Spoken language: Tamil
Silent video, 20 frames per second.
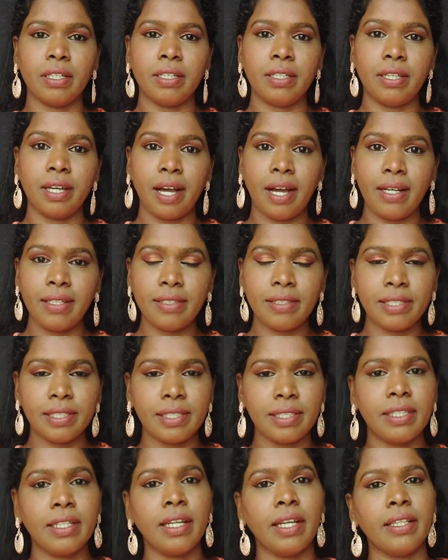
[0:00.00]
டார்க்
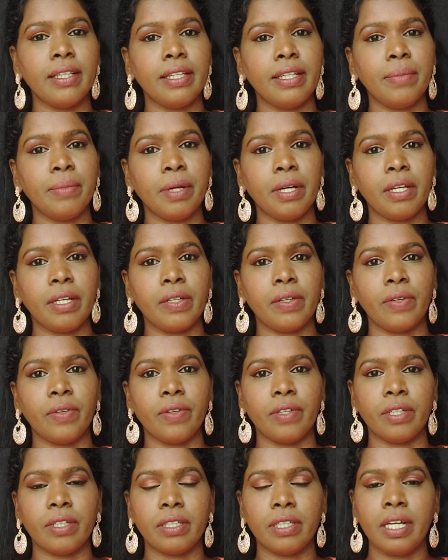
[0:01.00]
சர்க்கிள் அதிகமாக
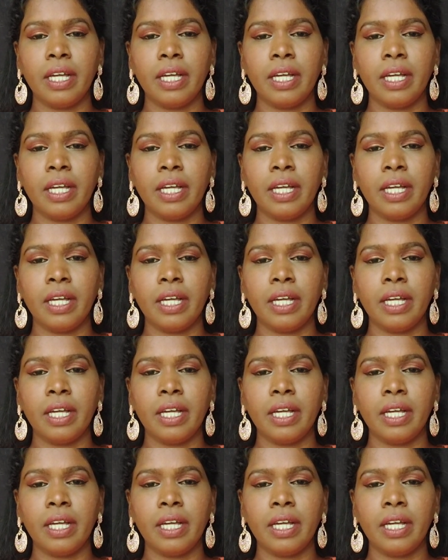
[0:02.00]
இருக்கிறவங்க